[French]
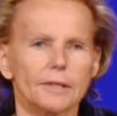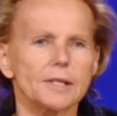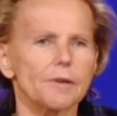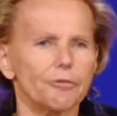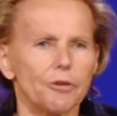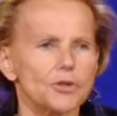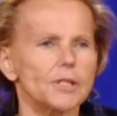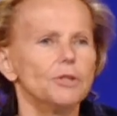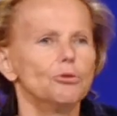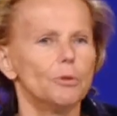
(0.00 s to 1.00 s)
des efforts
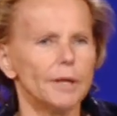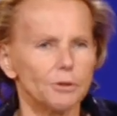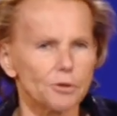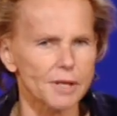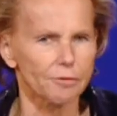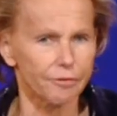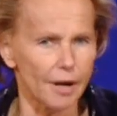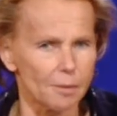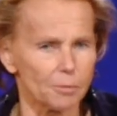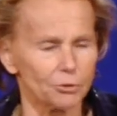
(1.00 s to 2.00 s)
inouïs de ces
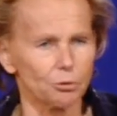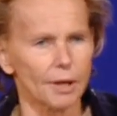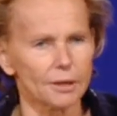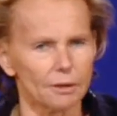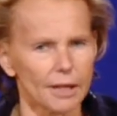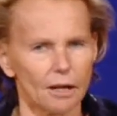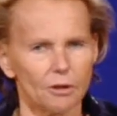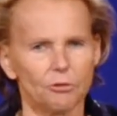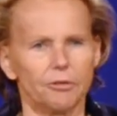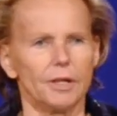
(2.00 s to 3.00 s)
femmes, en tout cas dans les
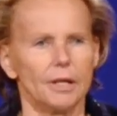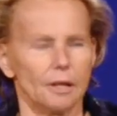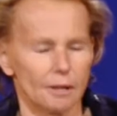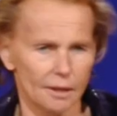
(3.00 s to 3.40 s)
grandes villes,